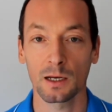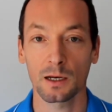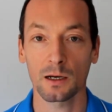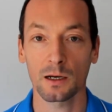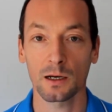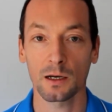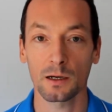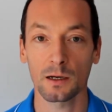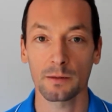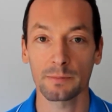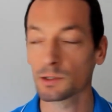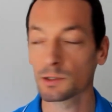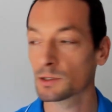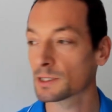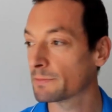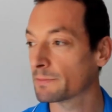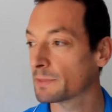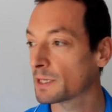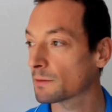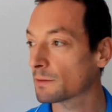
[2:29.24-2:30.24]
Euh, parce
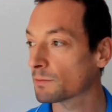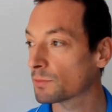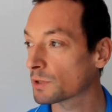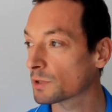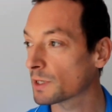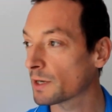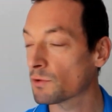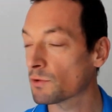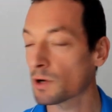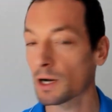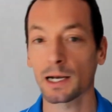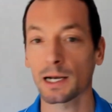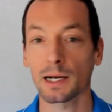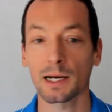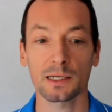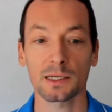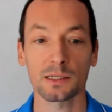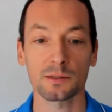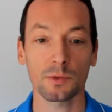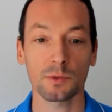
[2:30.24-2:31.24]
que c'est bien beau d'avoir
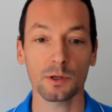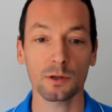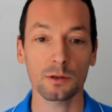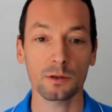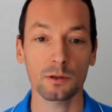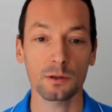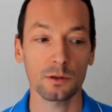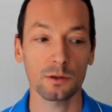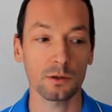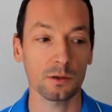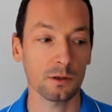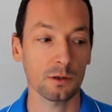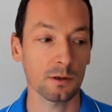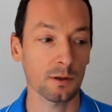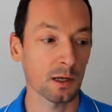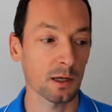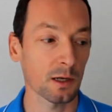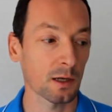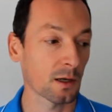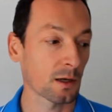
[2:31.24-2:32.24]
un classement.
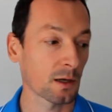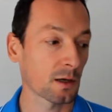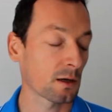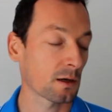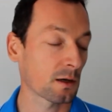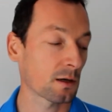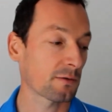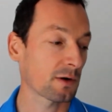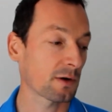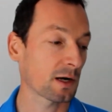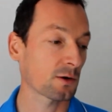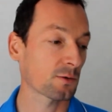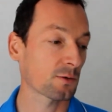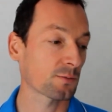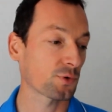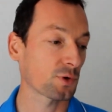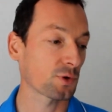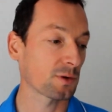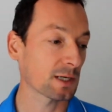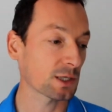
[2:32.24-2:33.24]

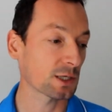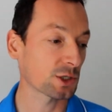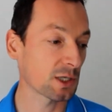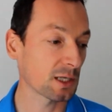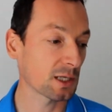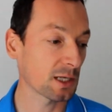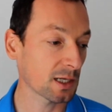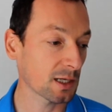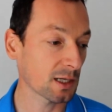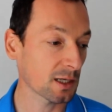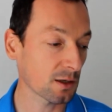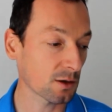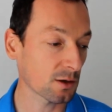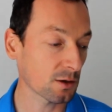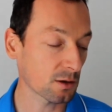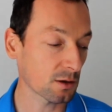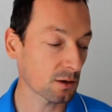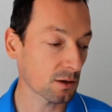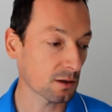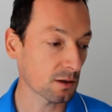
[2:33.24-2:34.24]
voilà, on peut imaginer
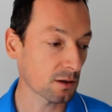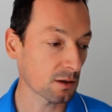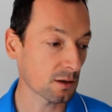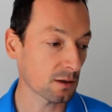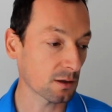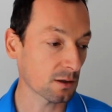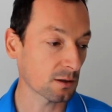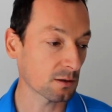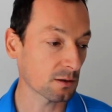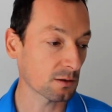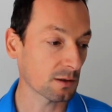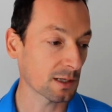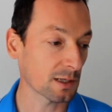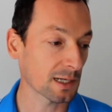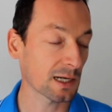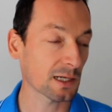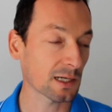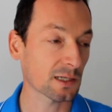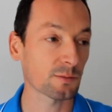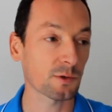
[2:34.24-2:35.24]

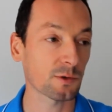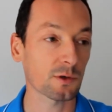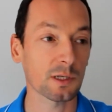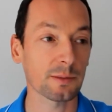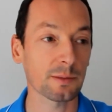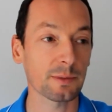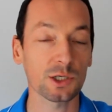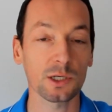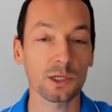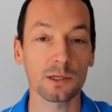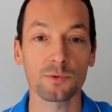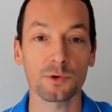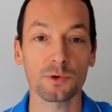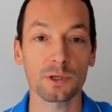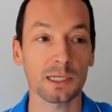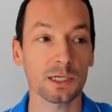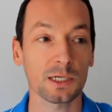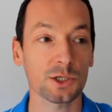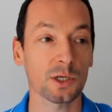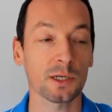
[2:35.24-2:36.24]
les classements, on imagine, ils
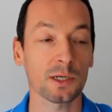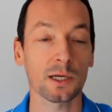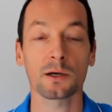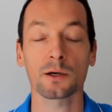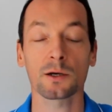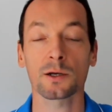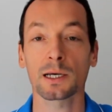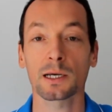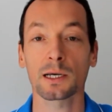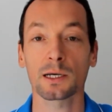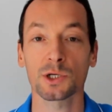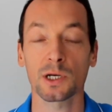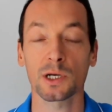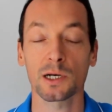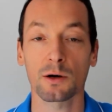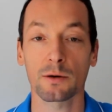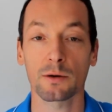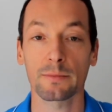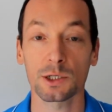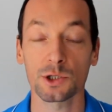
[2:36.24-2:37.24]
pourraient s'acheter. D'ailleurs, il y en a qui
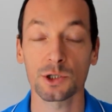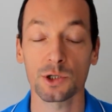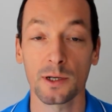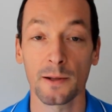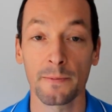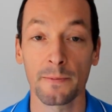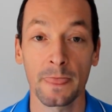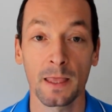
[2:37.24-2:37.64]
achètent leurs matchs.